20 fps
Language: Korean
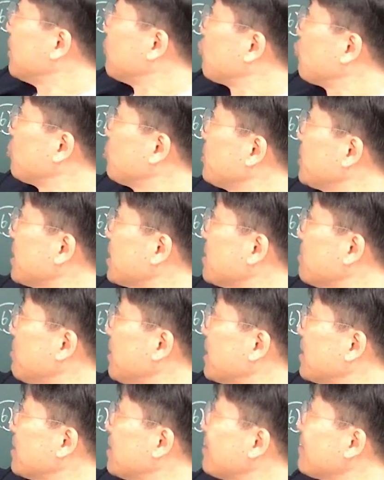두 번째
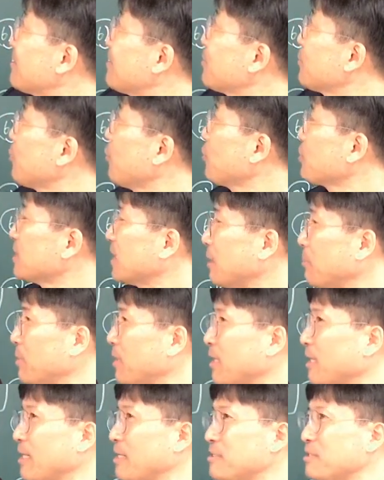심판 스스로
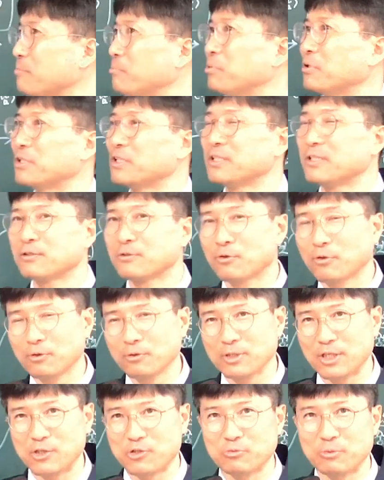자백해서 버리고
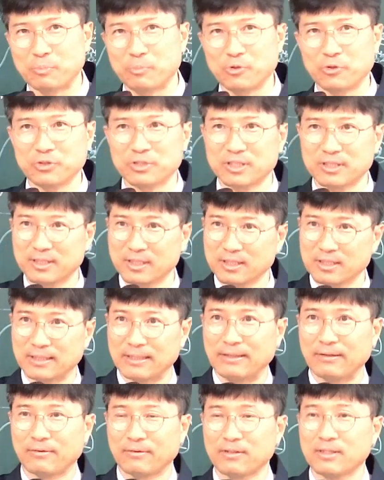예수님의 피로 씻는
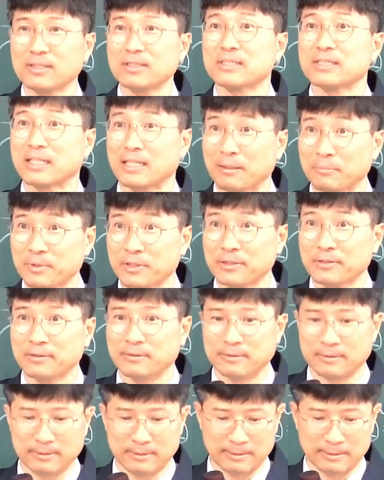거예요. 그걸 잘하면